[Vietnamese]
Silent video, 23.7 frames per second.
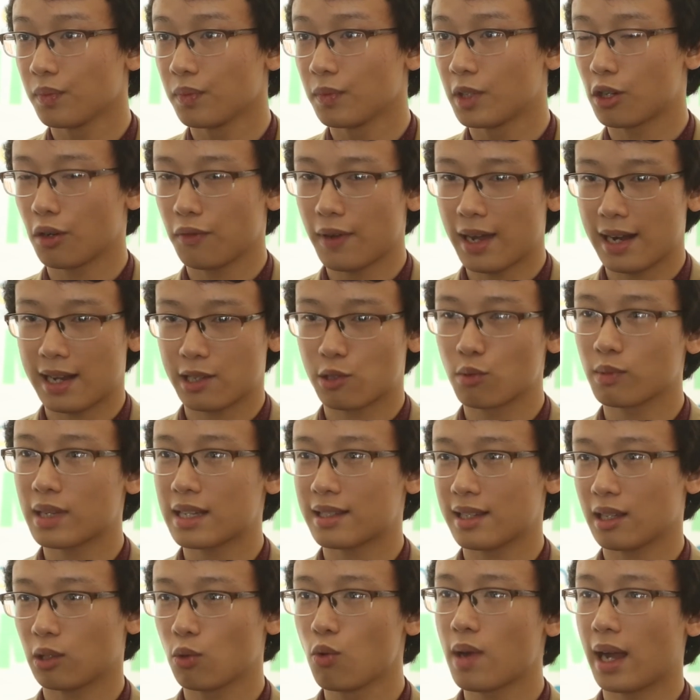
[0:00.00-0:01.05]
thì có phải là chúng ta
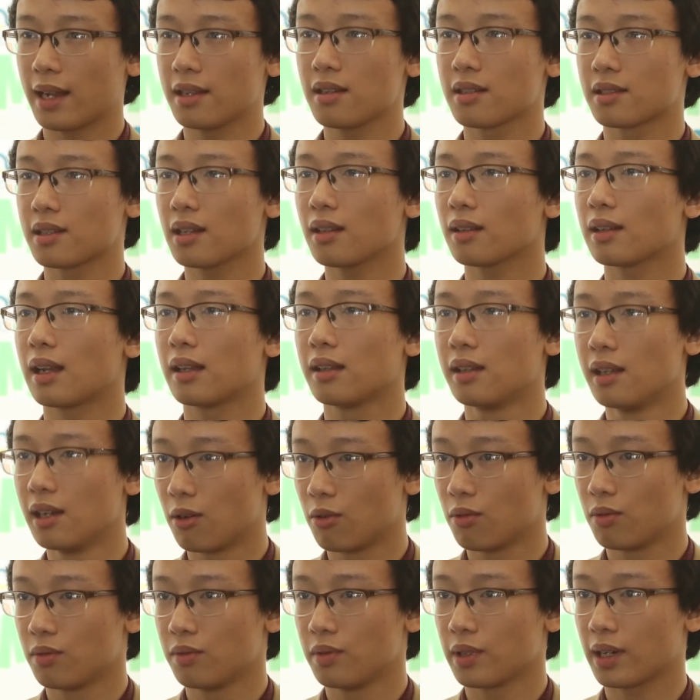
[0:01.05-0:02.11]
sẽ thu ngắn được rất là
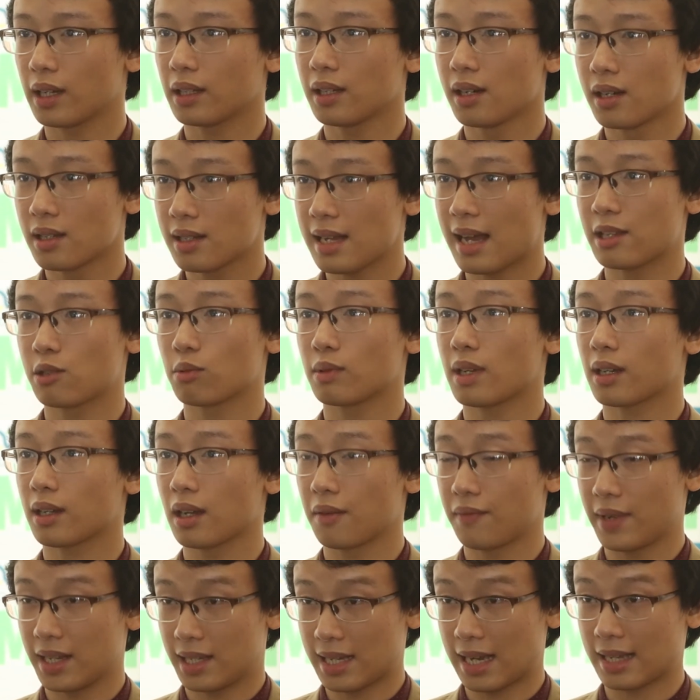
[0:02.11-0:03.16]
nhiều những cái thời gian chúng ta
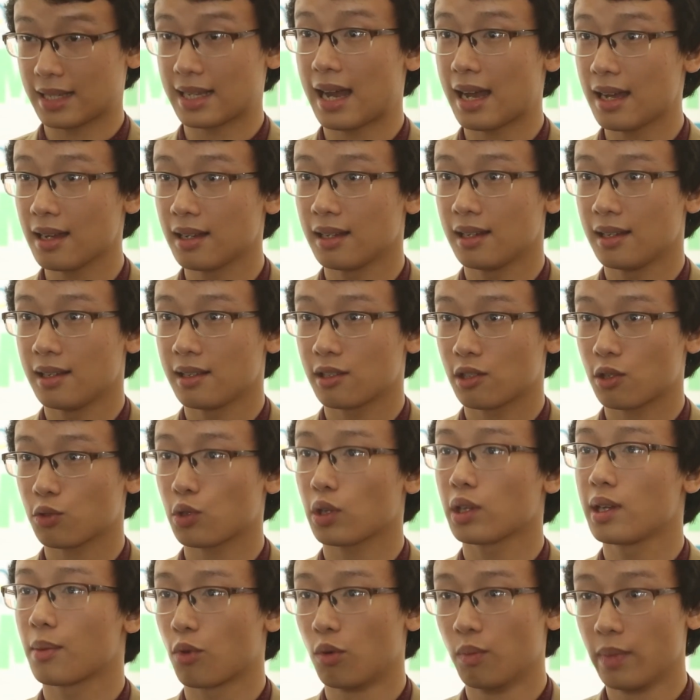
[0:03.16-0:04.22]
cần phải trả giá cho
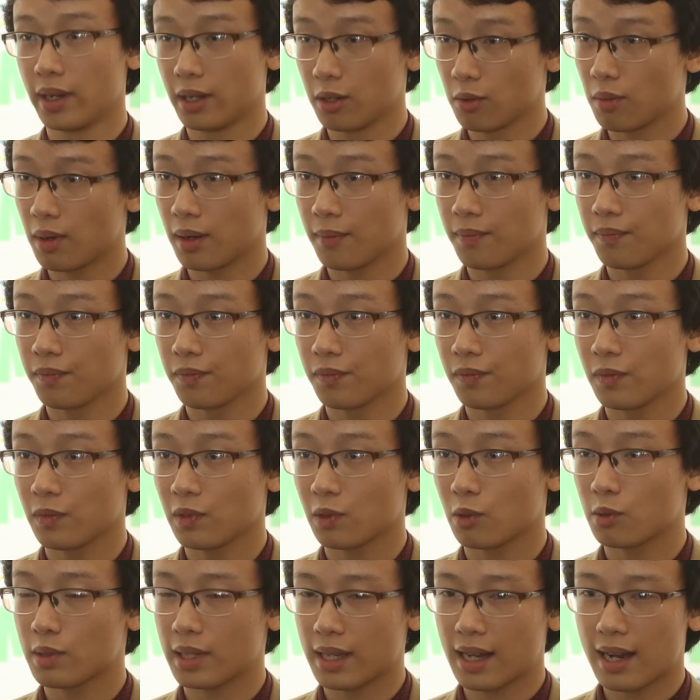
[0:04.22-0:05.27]
doanh nghiệp của mình đúng không ạ
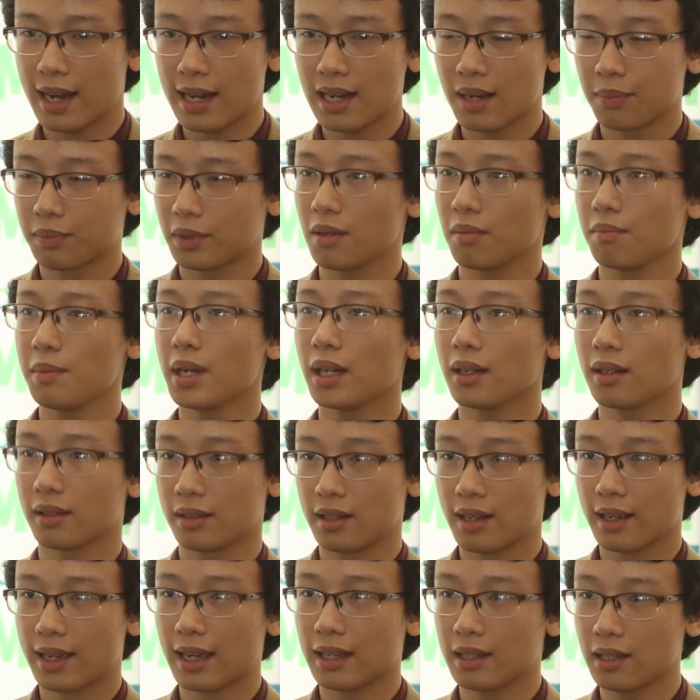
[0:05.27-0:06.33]
chúng ta sẽ ngay lập tức biết được
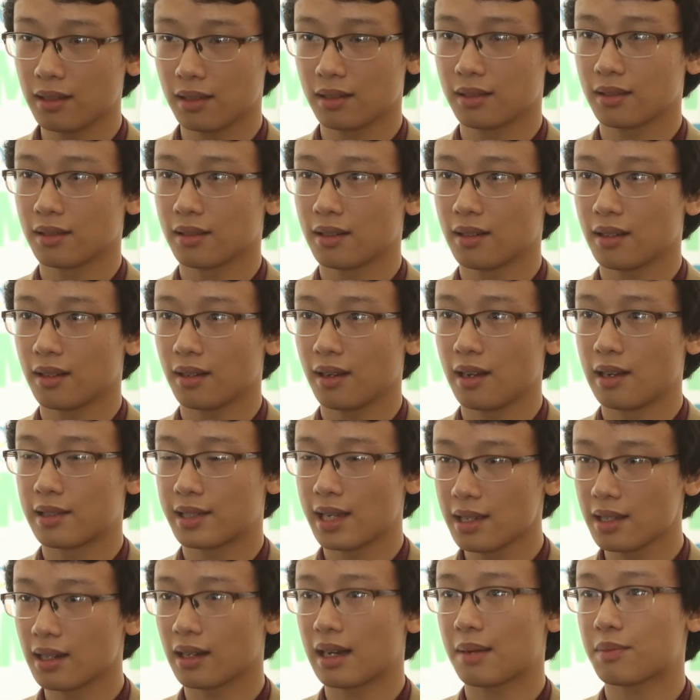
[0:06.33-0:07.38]
những cách thức để
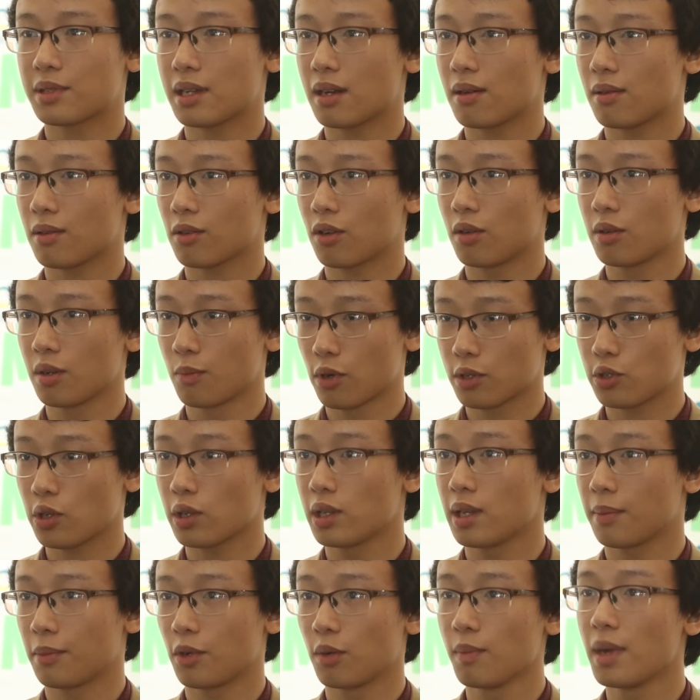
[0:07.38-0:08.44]
xây dựng làm sao có được một cái doanh
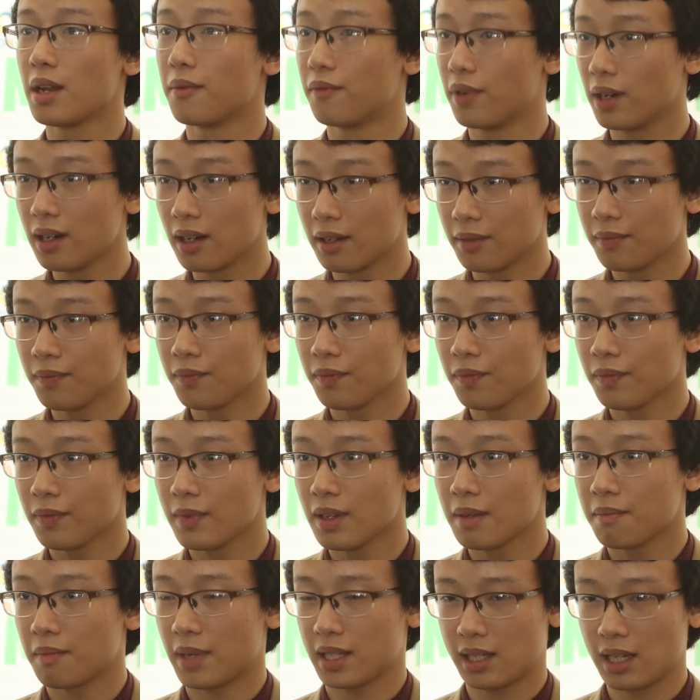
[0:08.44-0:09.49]
nghiệp nó bền vững hơn
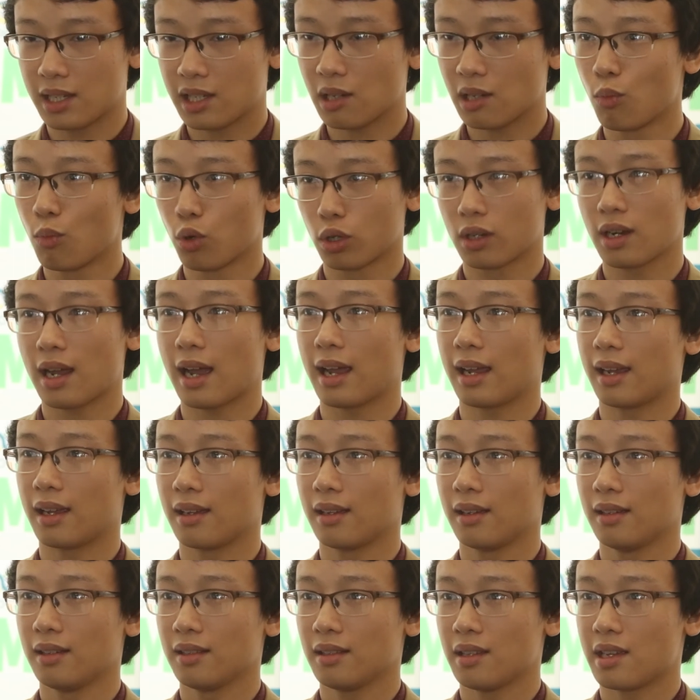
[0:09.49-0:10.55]
mà chỉ một ngày
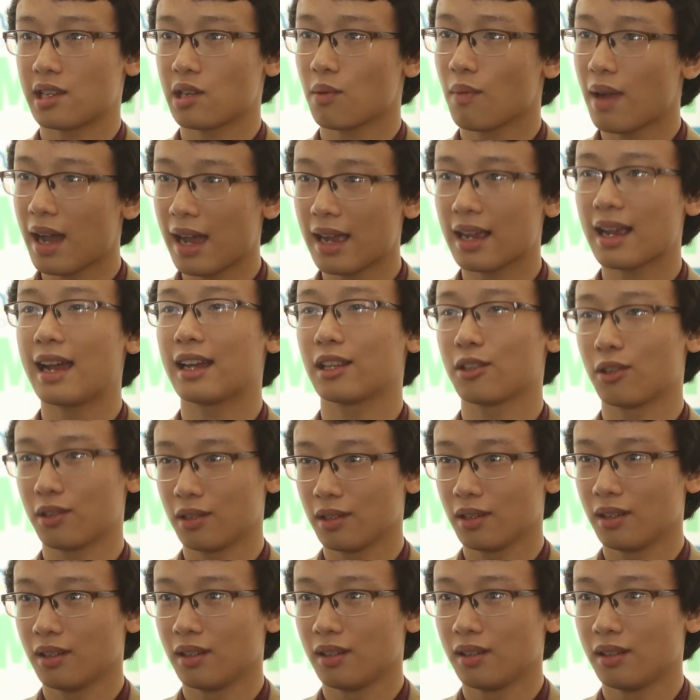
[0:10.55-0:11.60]
chỉ trong hai ngày thôi
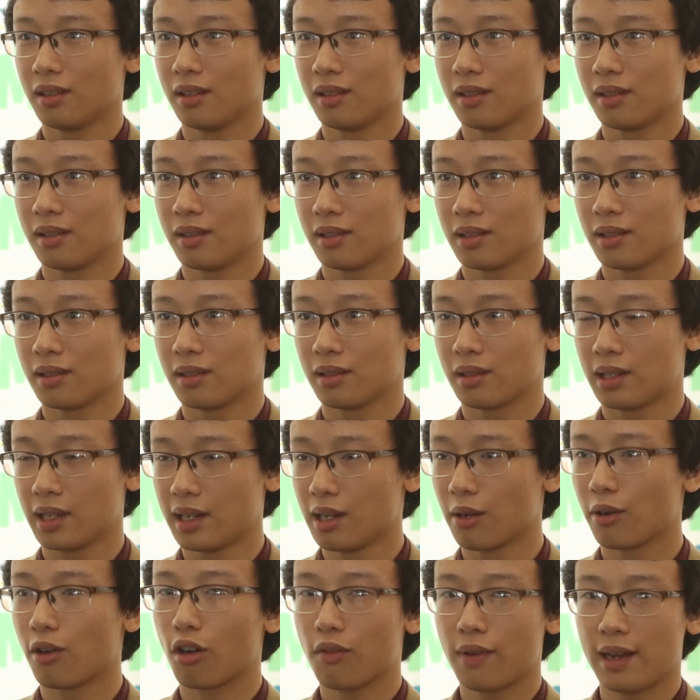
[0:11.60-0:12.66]
thì
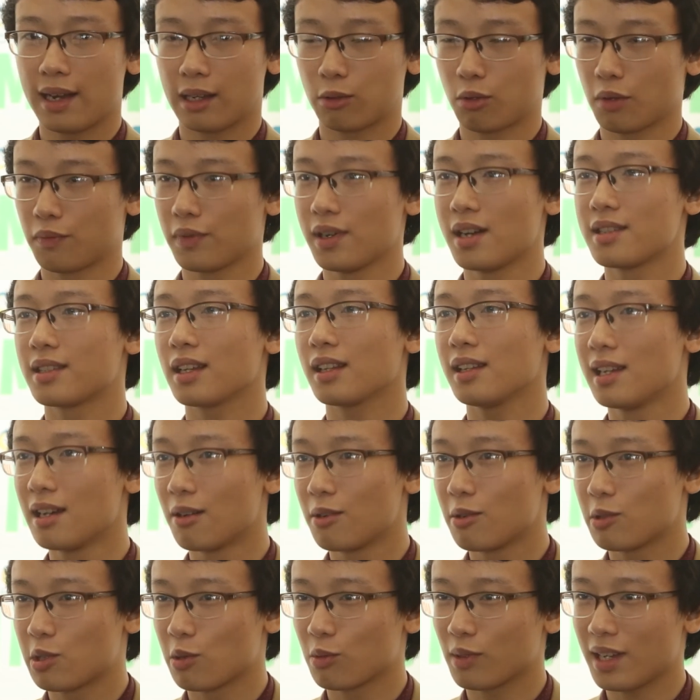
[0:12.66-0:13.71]
điều đó phải là tuyệt vời hơn rất nhiều
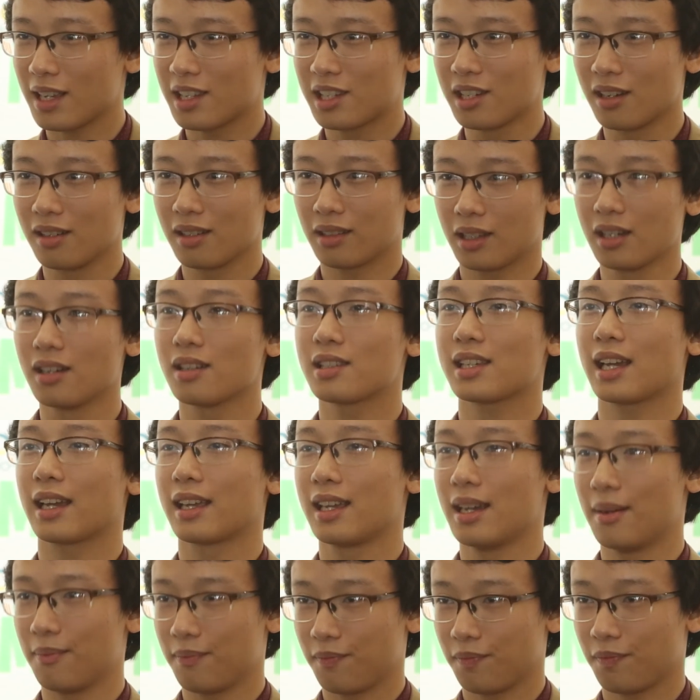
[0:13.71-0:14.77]
nếu chúng ta tự tự trải
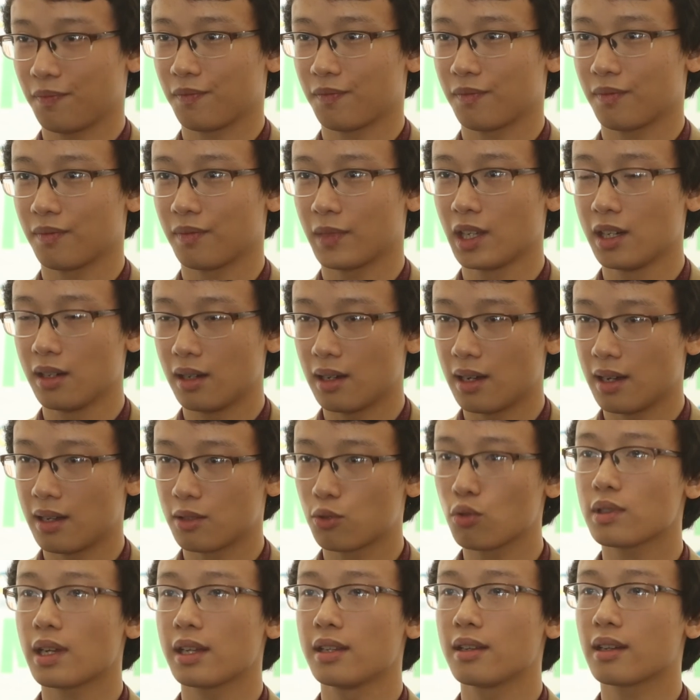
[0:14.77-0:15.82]
nghiệm tự uh,
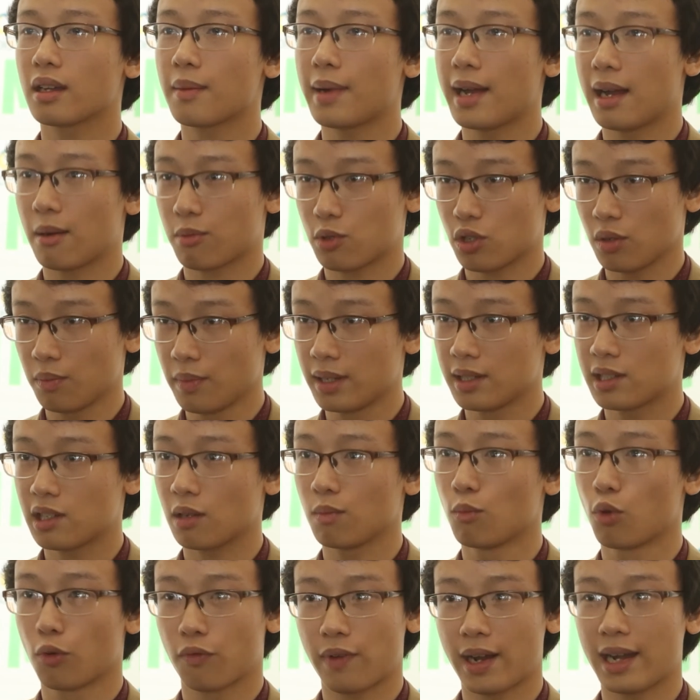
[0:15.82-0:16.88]
rút ra những cái bài học cho mình
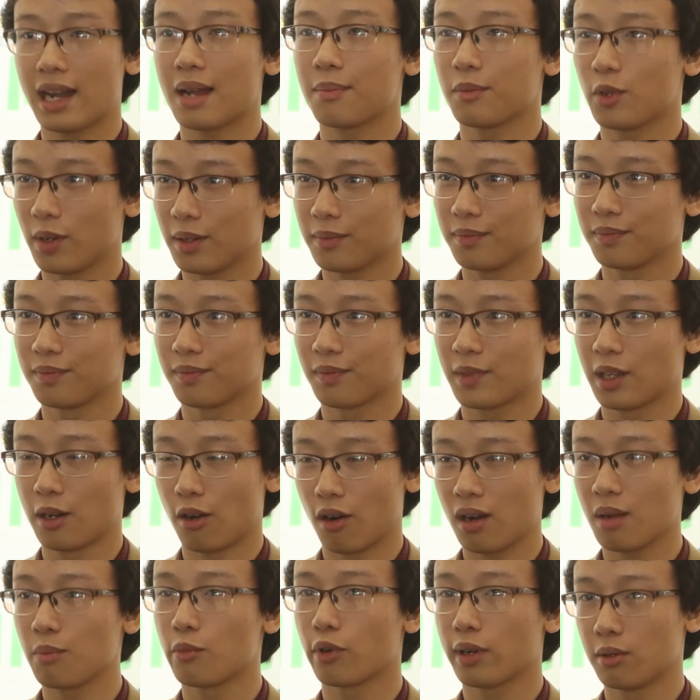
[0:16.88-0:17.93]
trong một vài năm thì
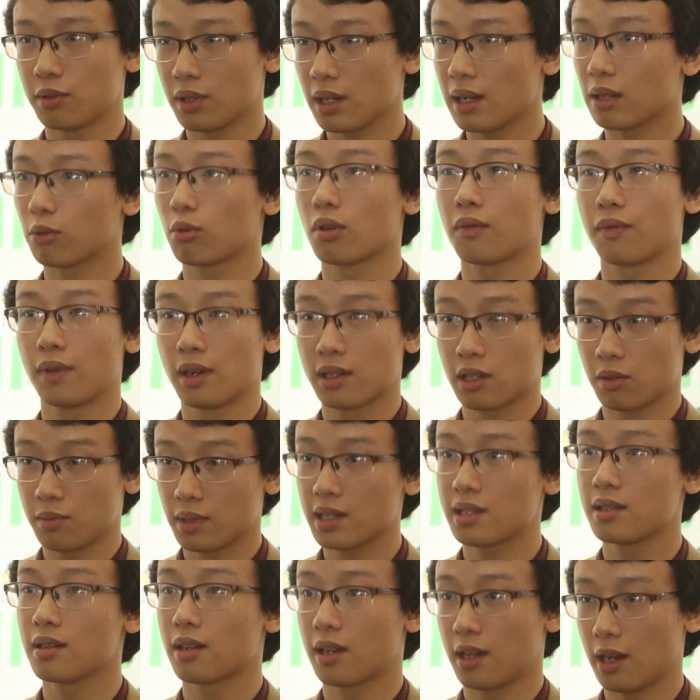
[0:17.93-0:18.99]
đó là một điều rất là tuyệt vời trong
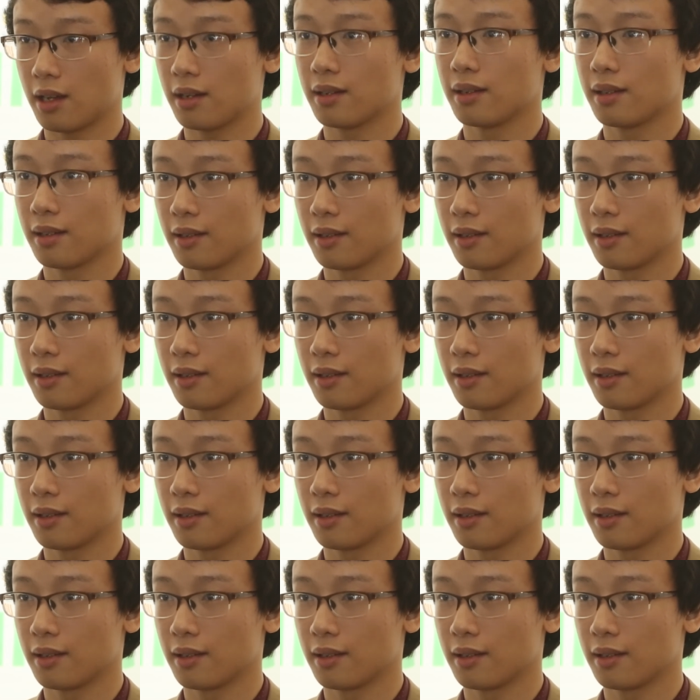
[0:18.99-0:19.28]
những sự kiện